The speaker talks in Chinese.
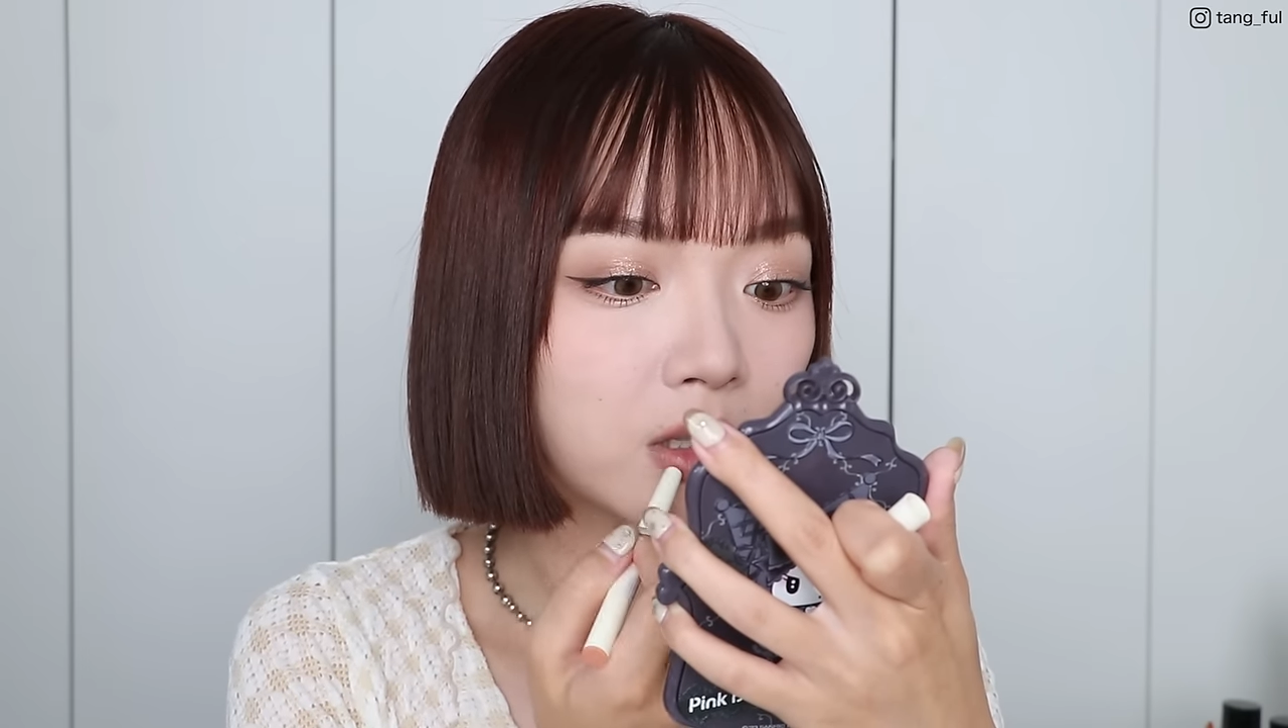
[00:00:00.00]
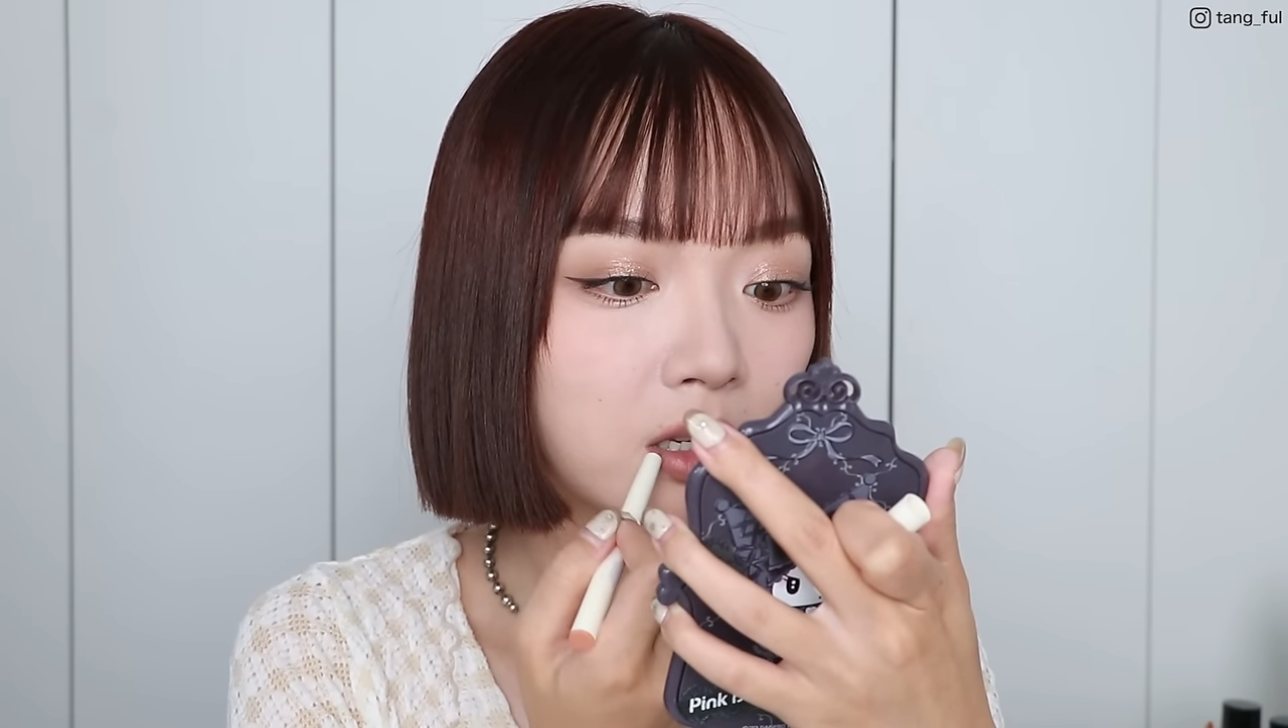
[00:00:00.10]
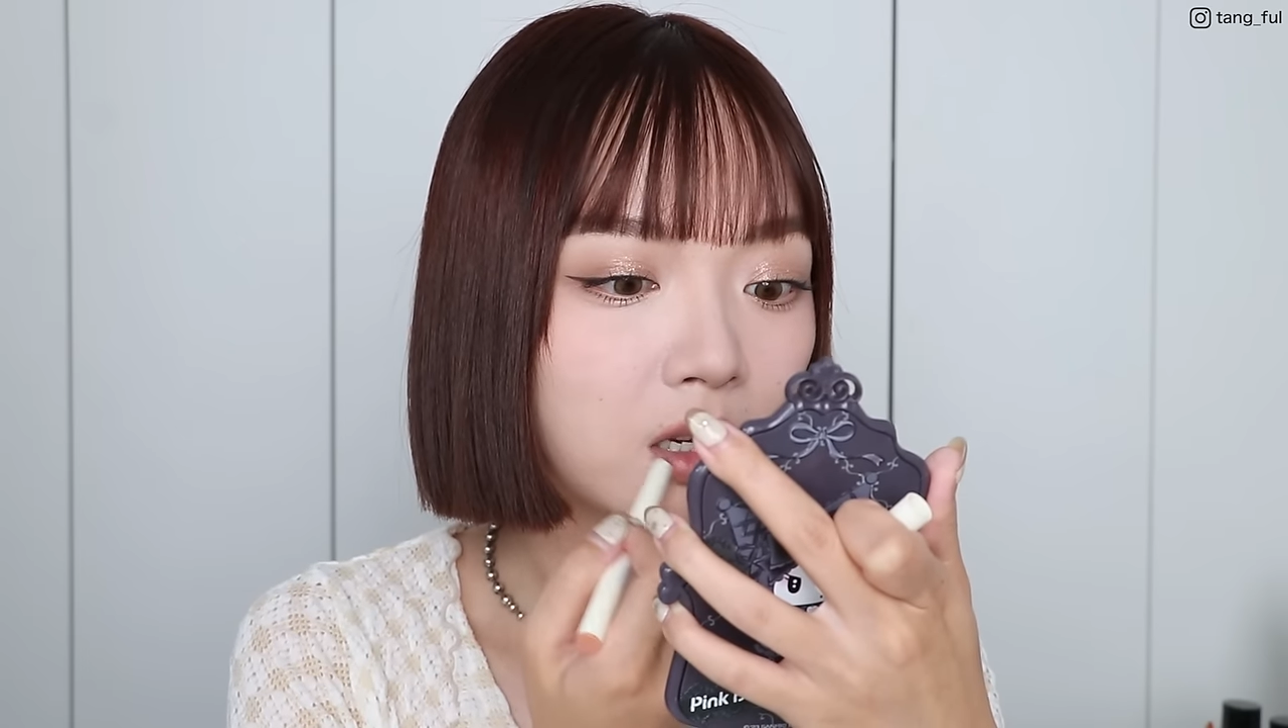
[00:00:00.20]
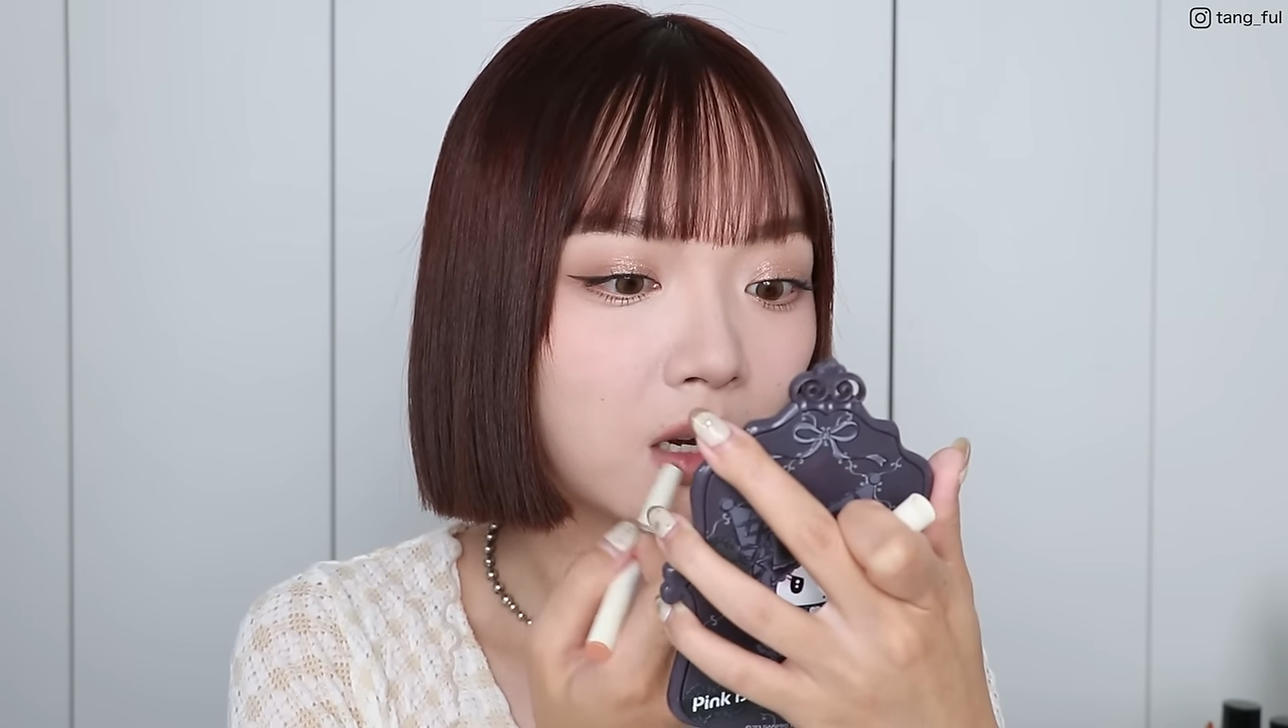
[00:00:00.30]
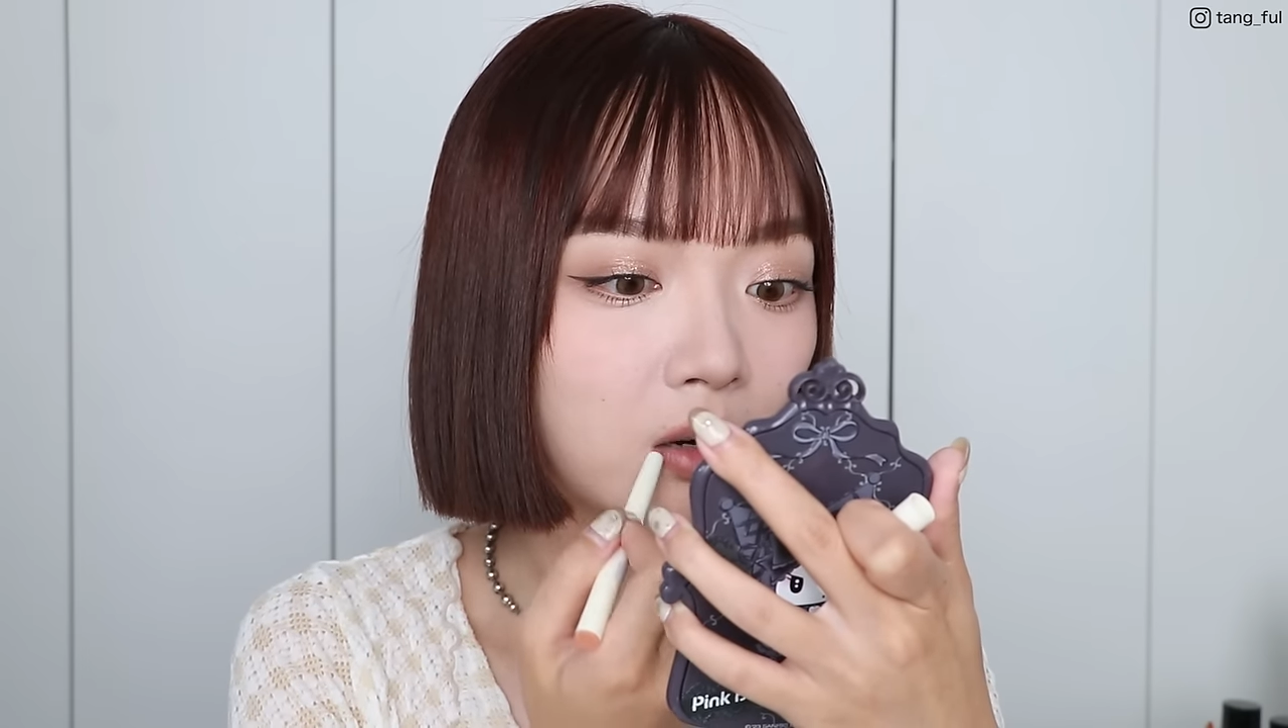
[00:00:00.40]

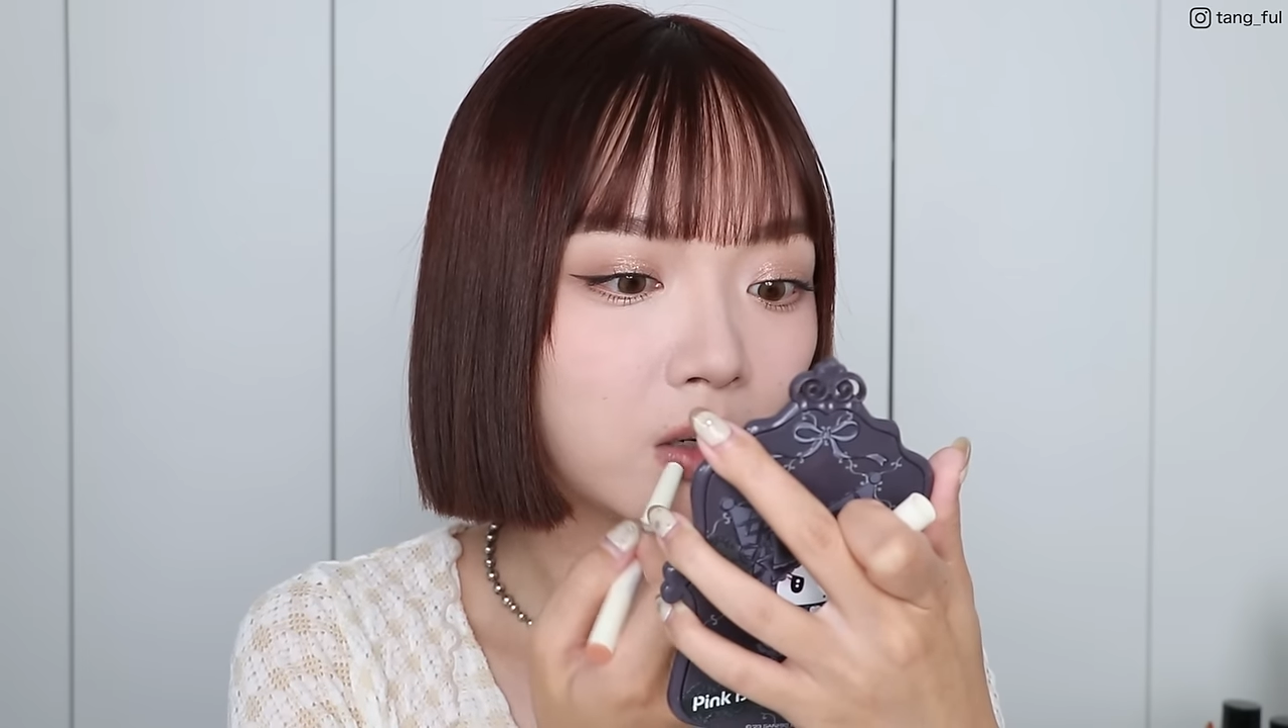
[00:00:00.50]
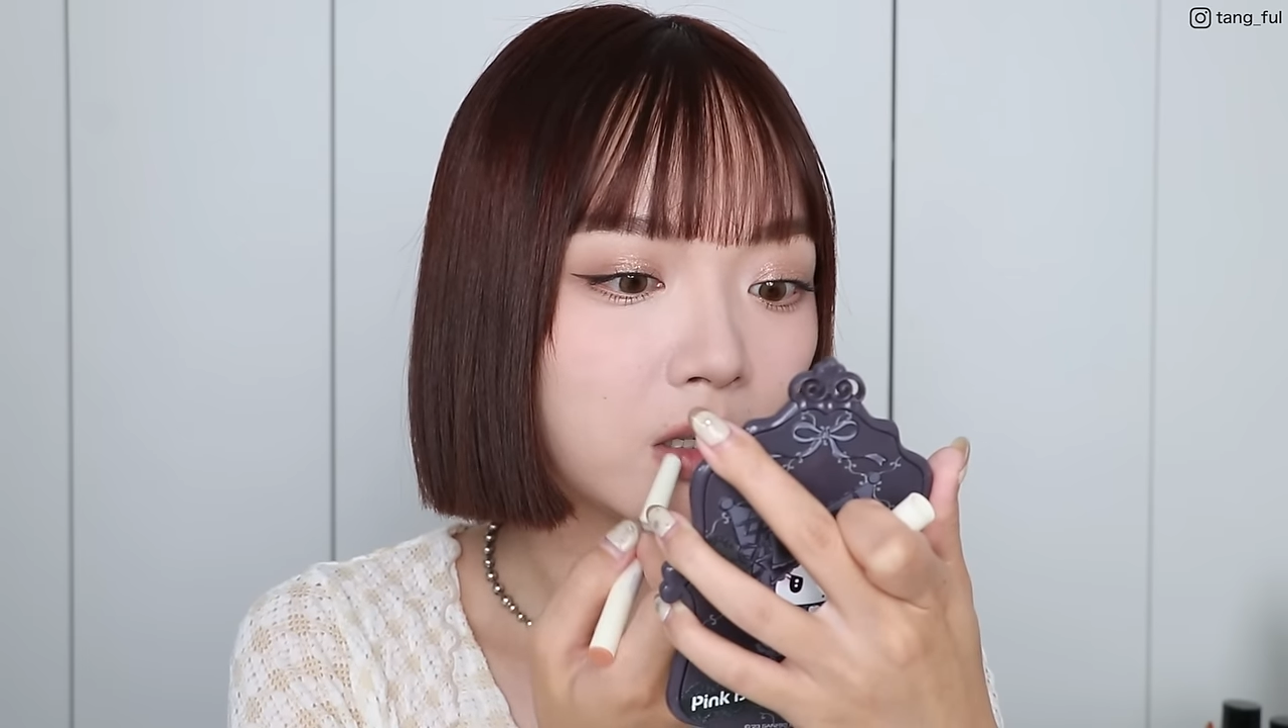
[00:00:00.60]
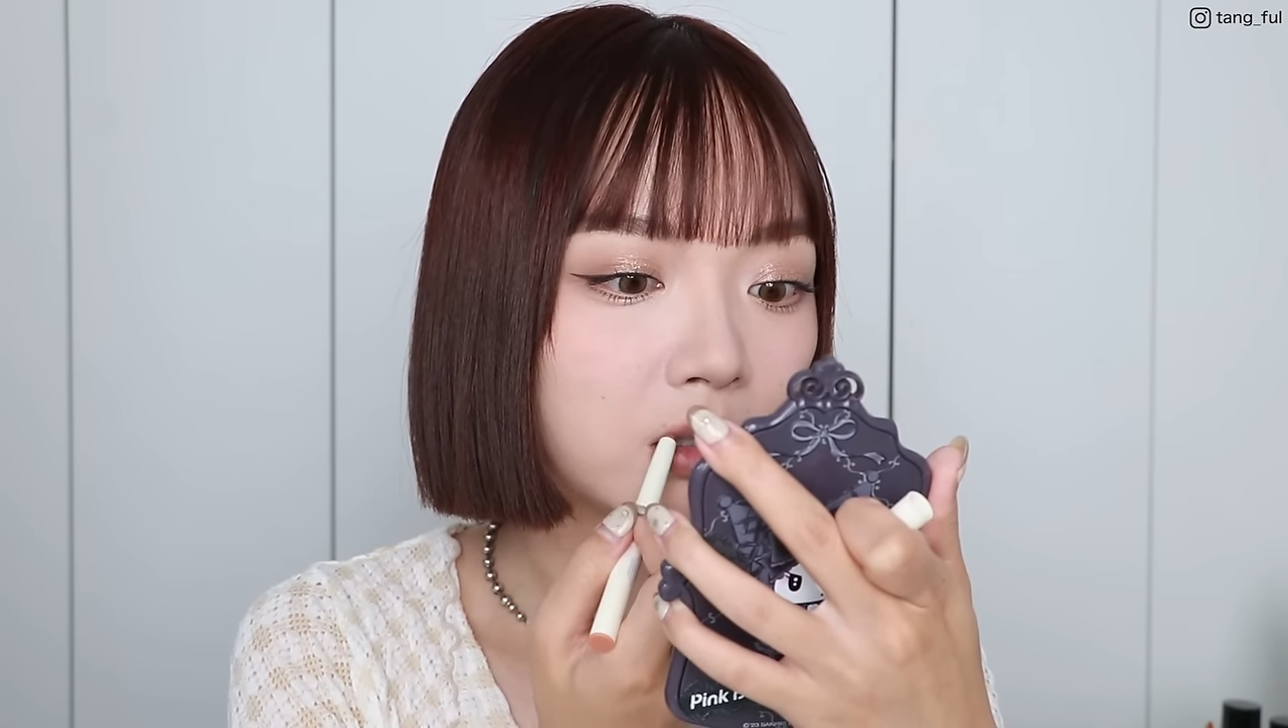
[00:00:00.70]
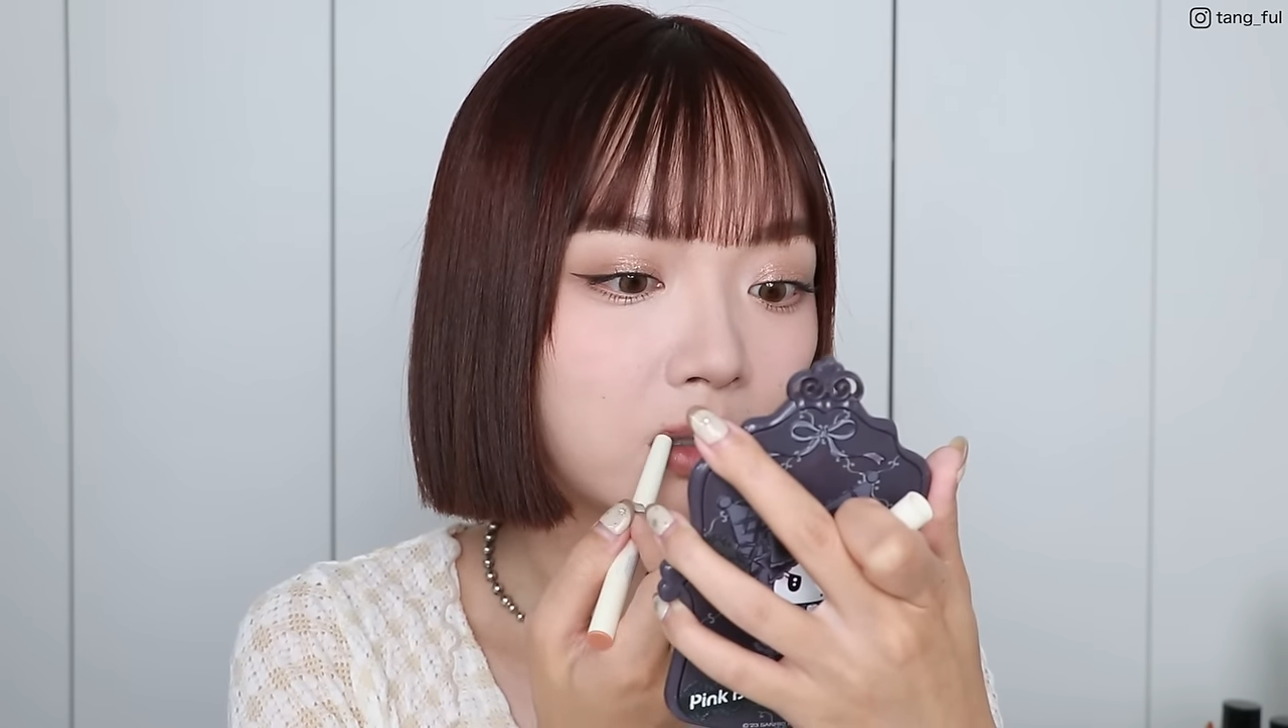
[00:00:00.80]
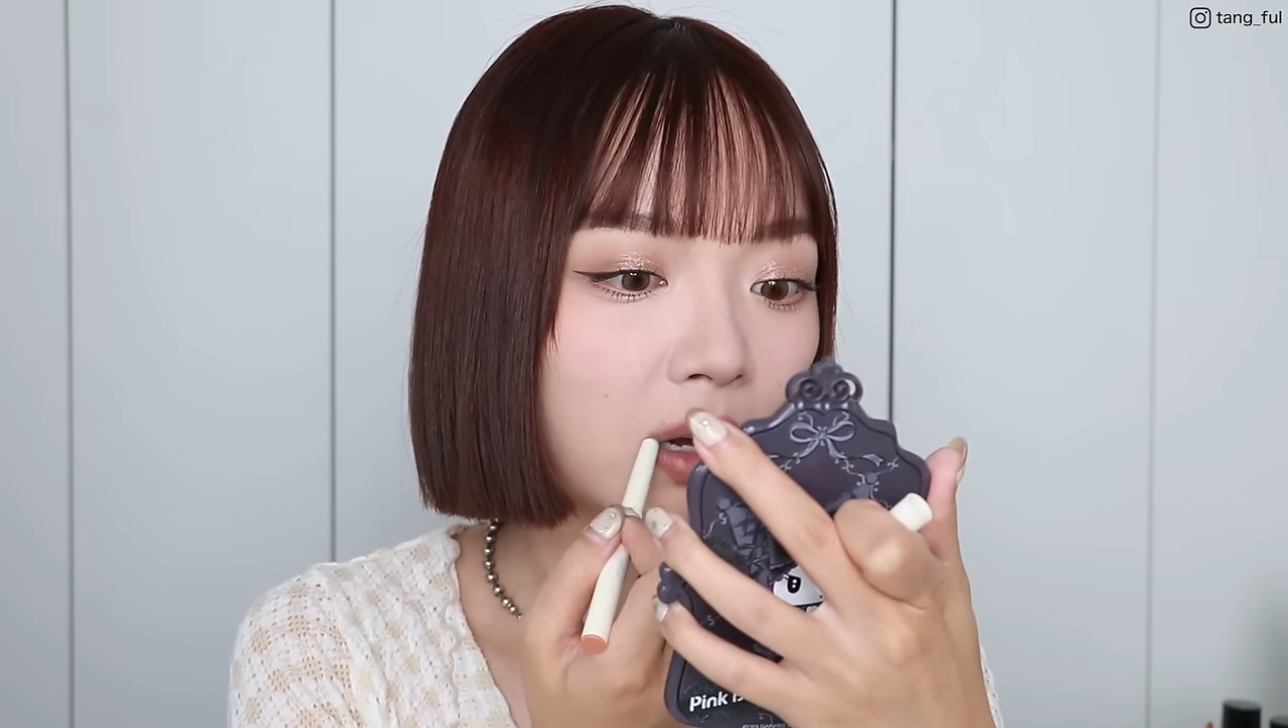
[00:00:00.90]
调和。